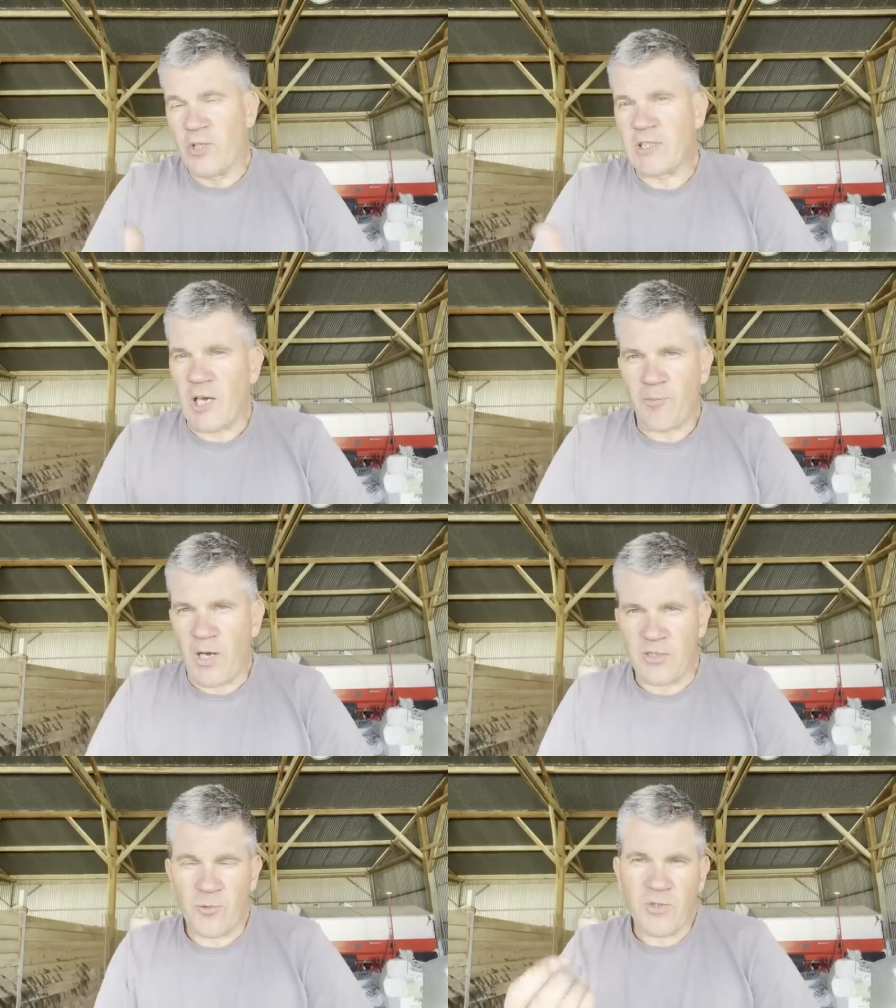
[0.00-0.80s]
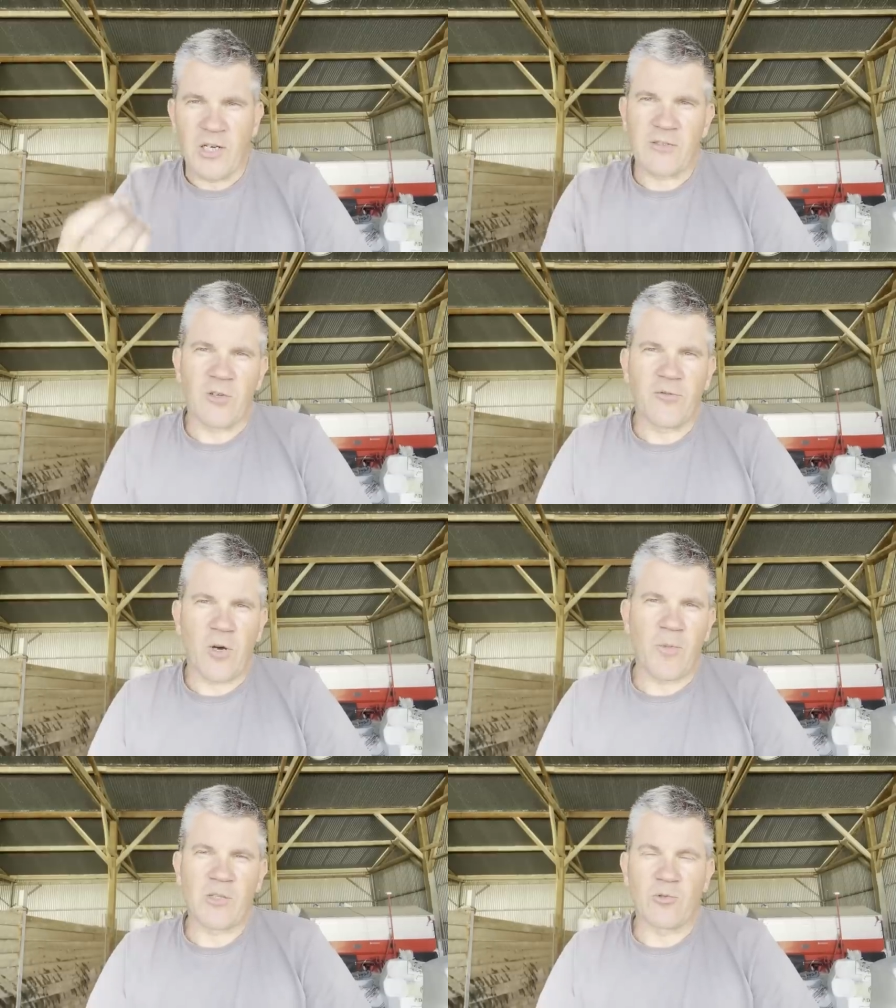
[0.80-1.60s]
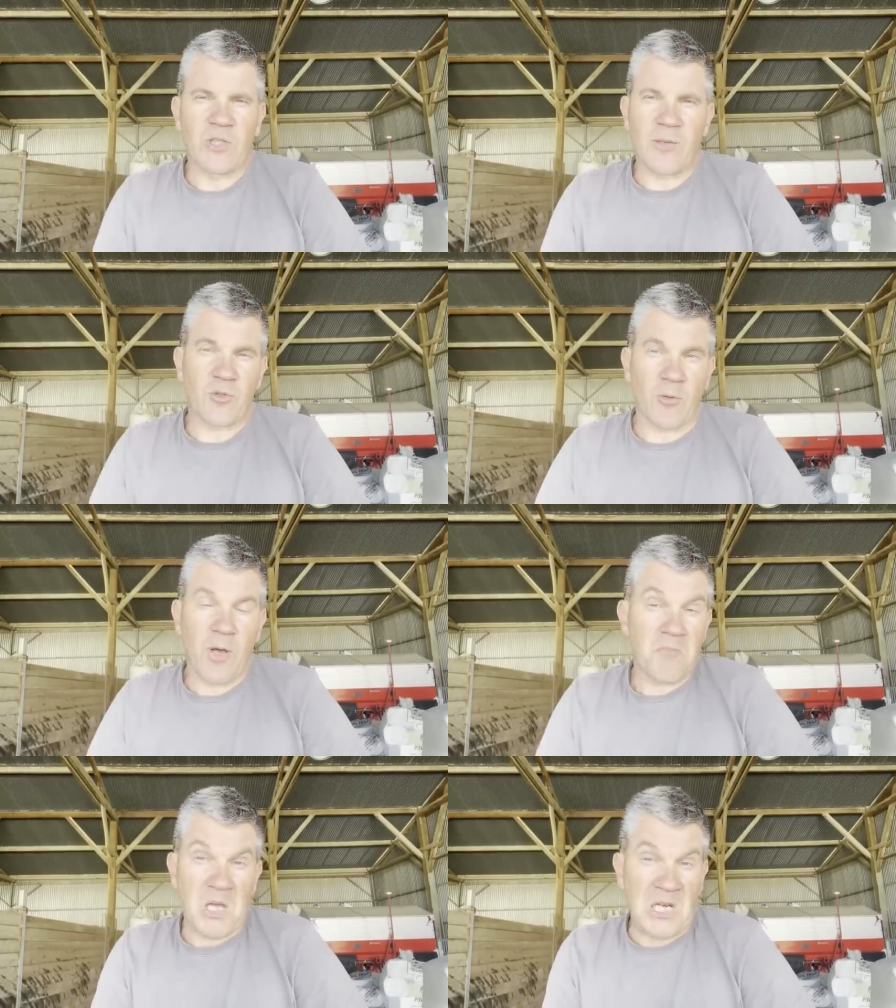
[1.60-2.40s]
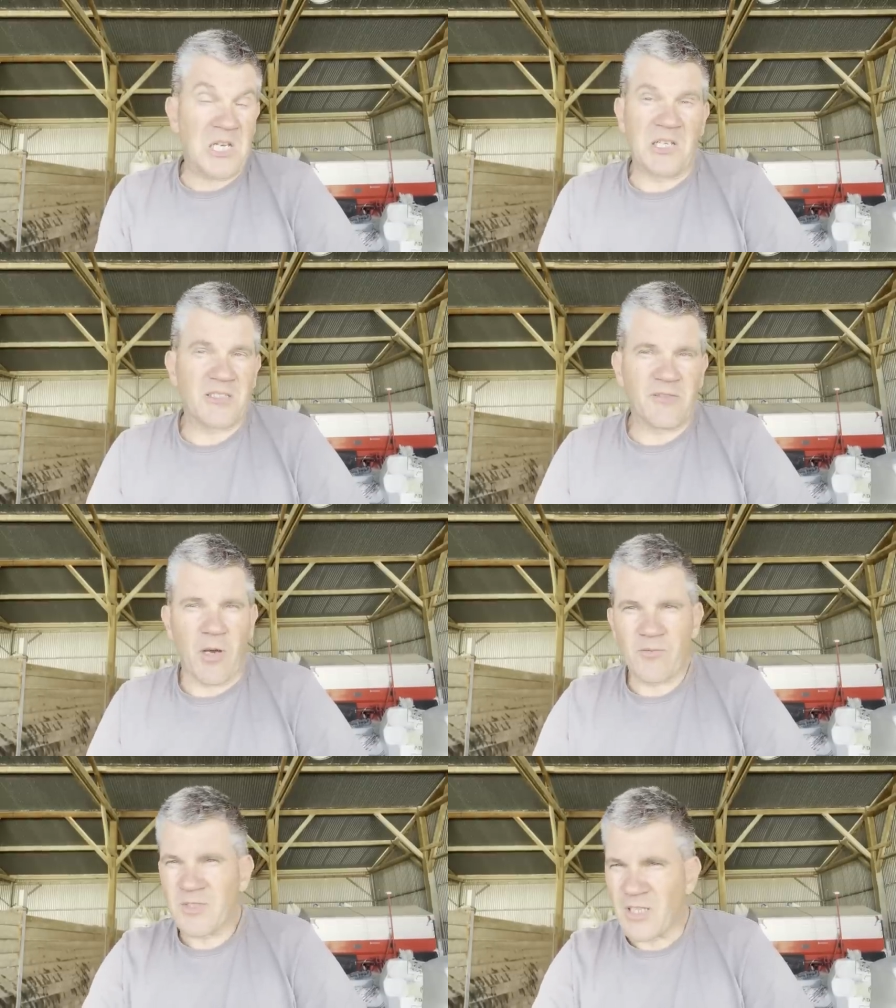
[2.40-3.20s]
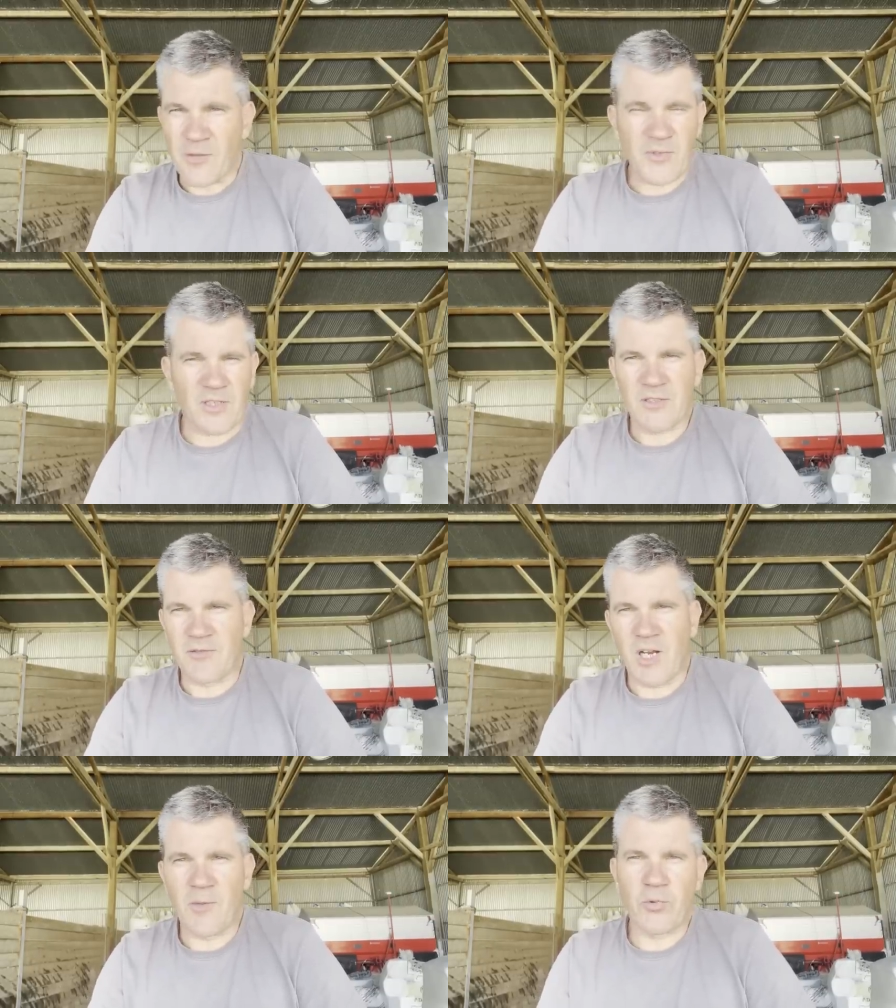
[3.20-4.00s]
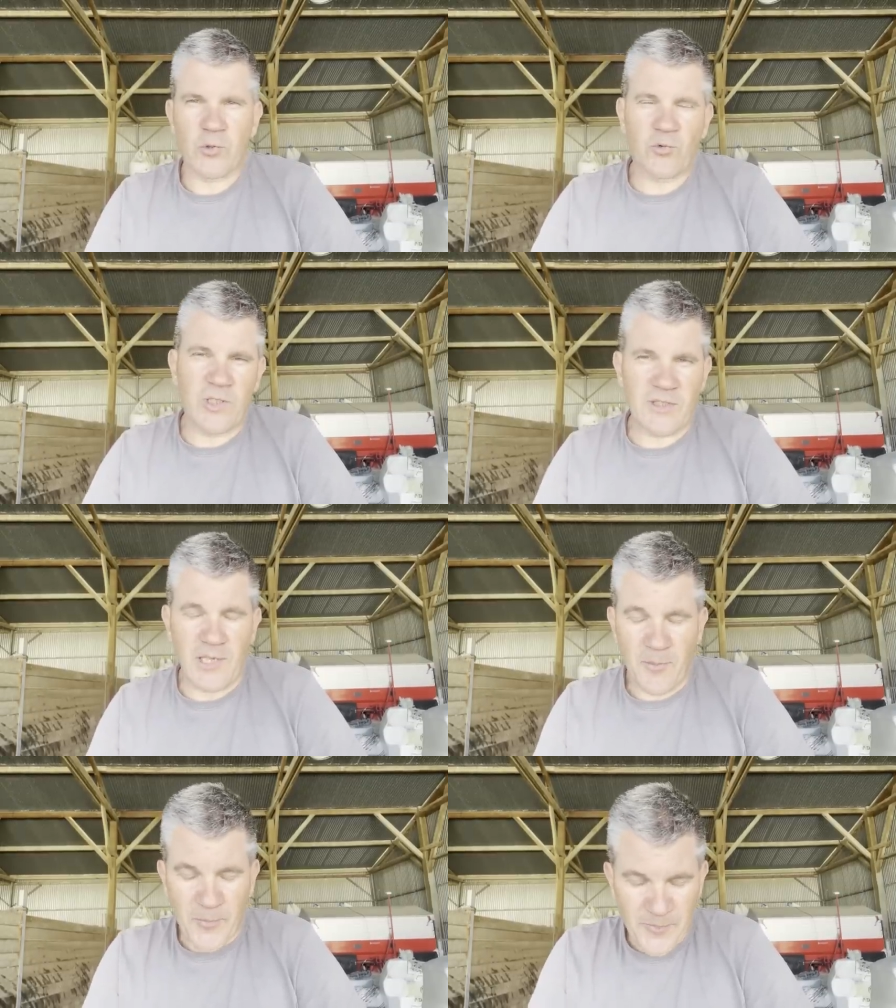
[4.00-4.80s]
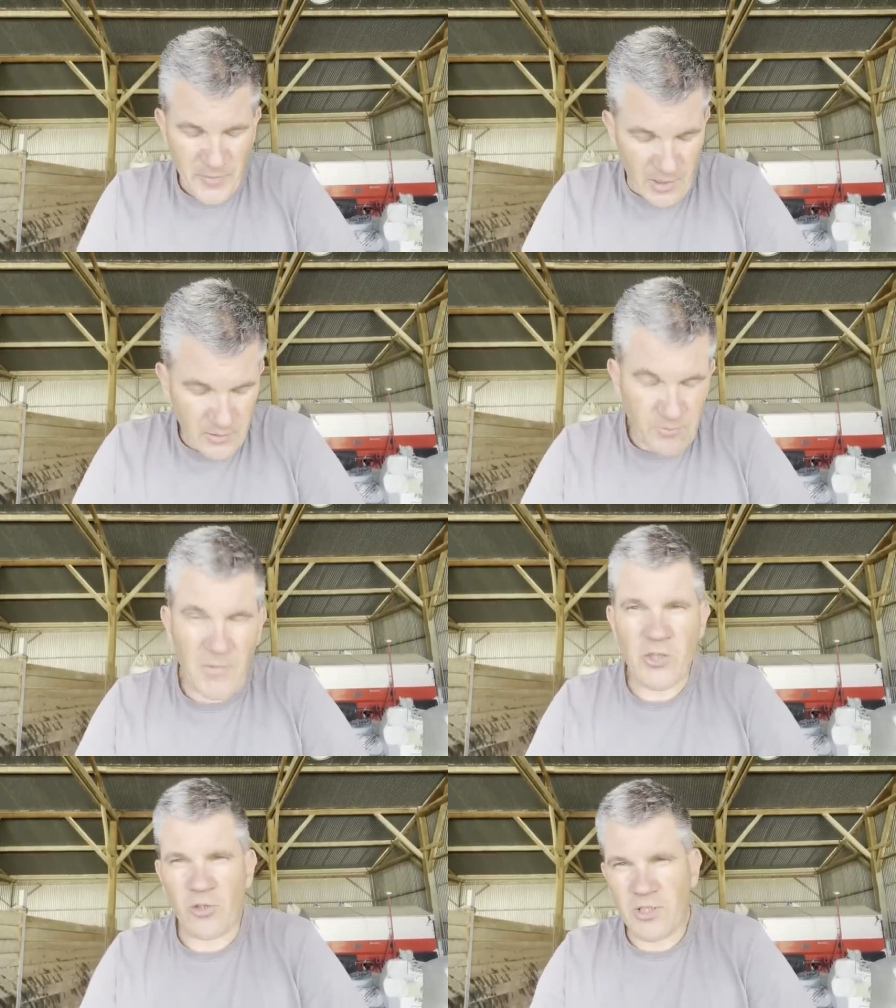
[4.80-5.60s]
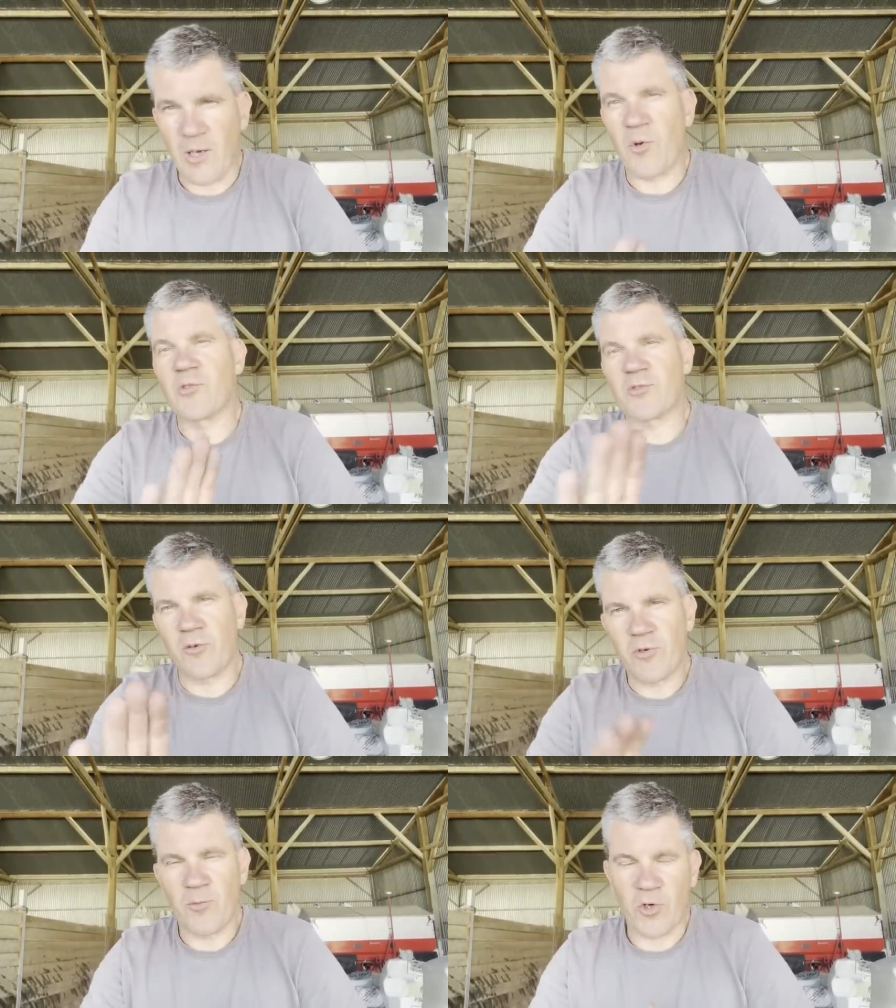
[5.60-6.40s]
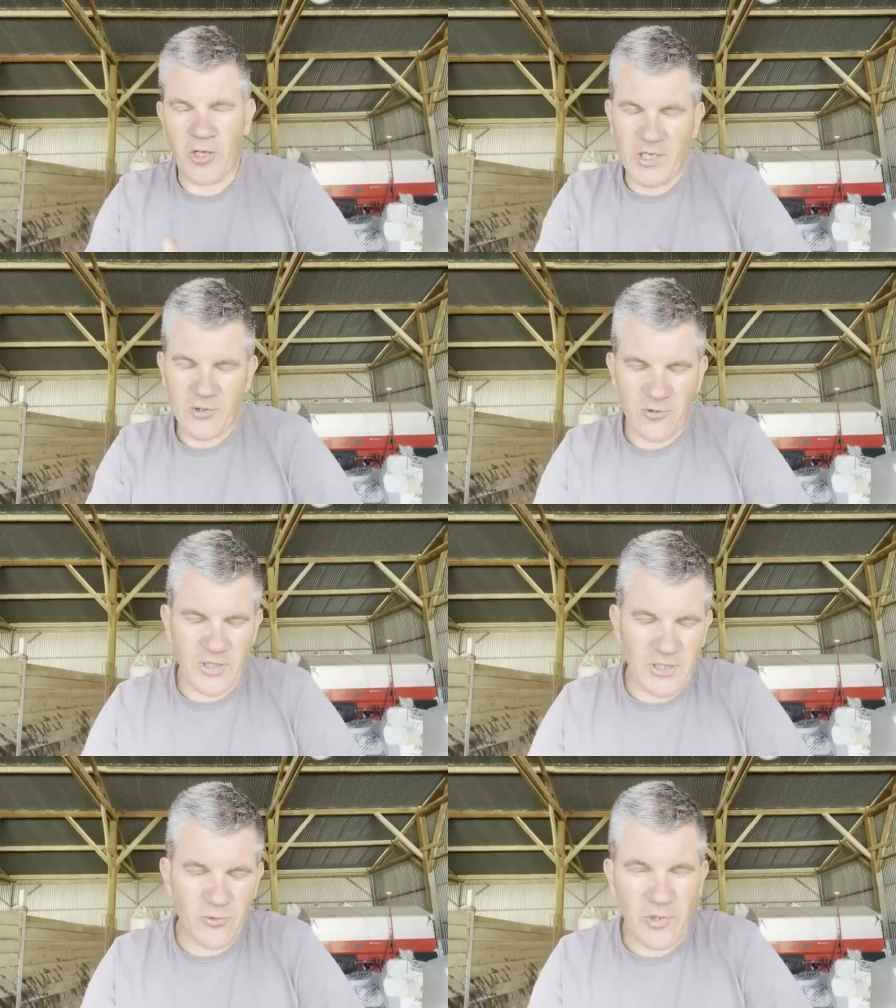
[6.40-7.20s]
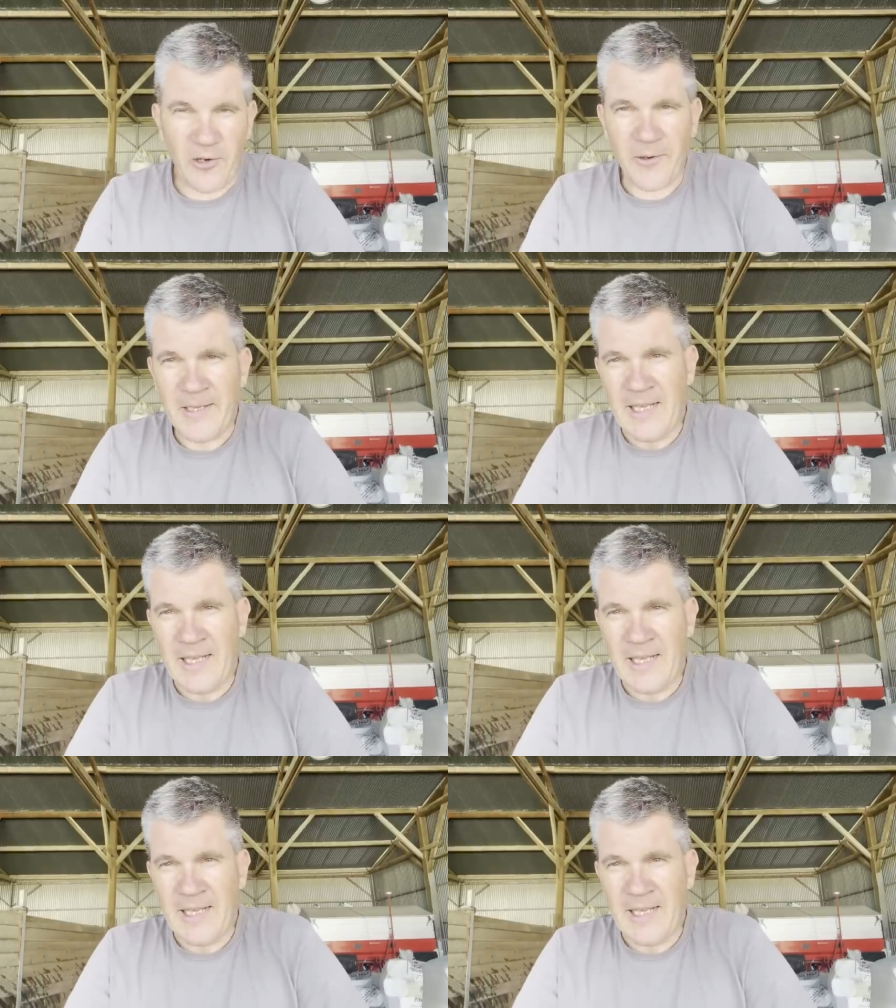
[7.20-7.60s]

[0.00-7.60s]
nitrate, par exemple, c'est la seule forme azotée absorbable, mais elle est lessivable. C'est comme ça, c'est valable pour tous les éléments, hein, majoritairement, sauf le manganèse, je l'ai dit tout à l'heure.